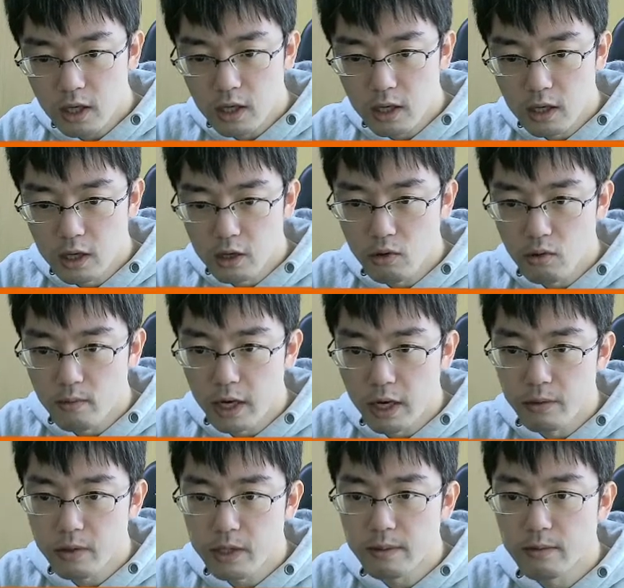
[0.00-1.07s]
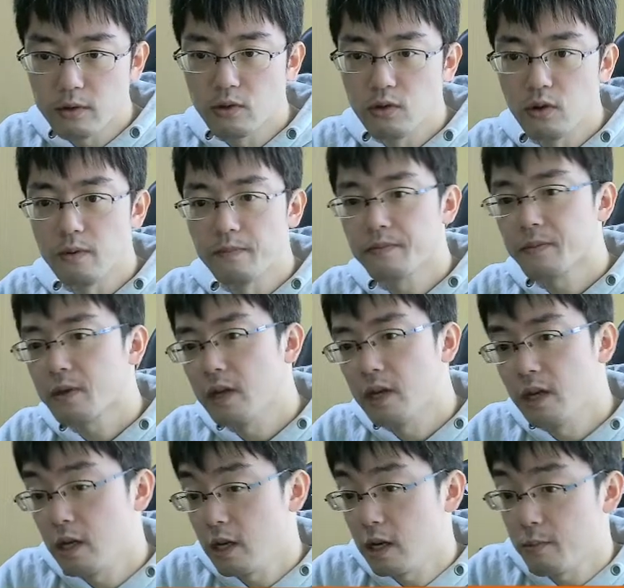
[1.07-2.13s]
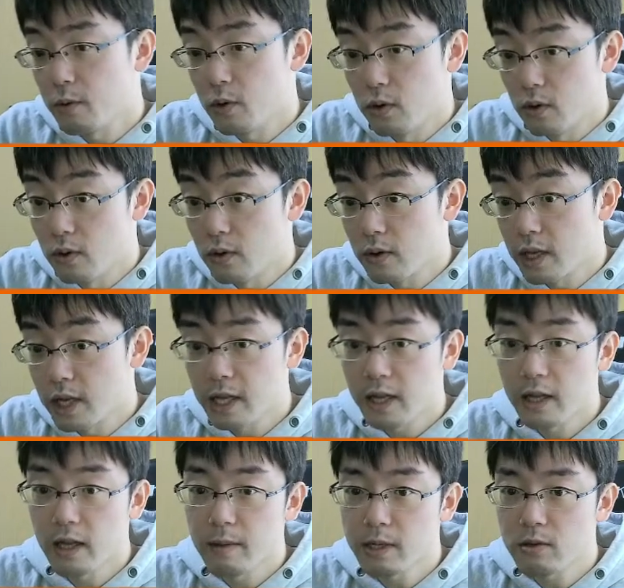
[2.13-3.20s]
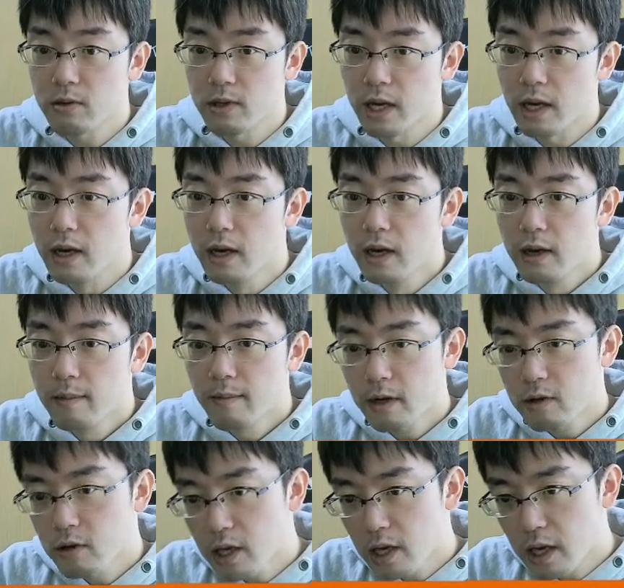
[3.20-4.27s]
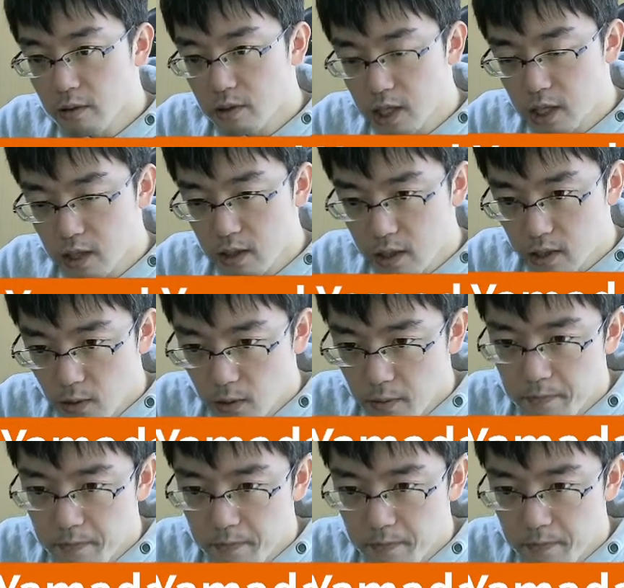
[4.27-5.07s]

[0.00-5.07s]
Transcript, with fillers: えっ、ー、と、まあ、F7 の、えー、ポンを狙っていますので、まあ、クイーン F6 と